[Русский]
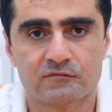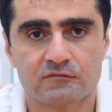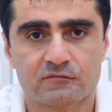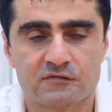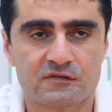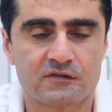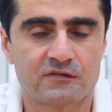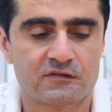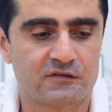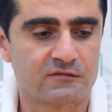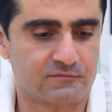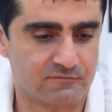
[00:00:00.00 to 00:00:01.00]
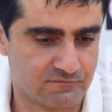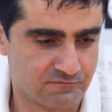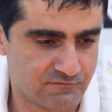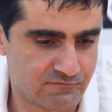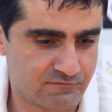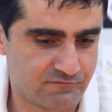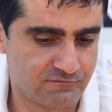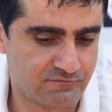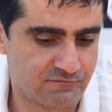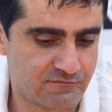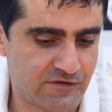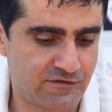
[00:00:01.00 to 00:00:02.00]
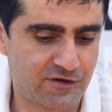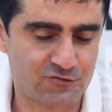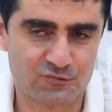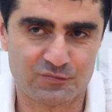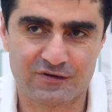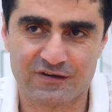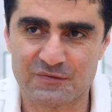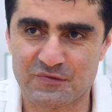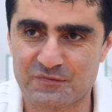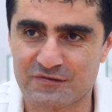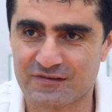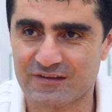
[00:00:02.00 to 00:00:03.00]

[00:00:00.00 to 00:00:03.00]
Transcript: Ну, кстати, это говорят, что плохая примета,